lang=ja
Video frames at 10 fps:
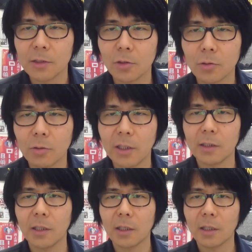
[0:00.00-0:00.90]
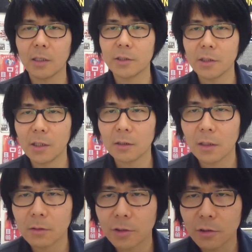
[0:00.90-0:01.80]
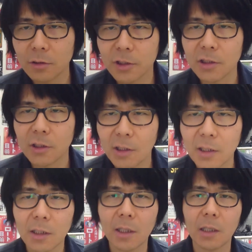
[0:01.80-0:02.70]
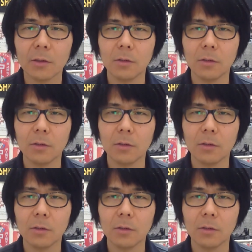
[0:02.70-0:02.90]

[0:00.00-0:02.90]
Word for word: ちょっとね団塊ジュニアナウ中心に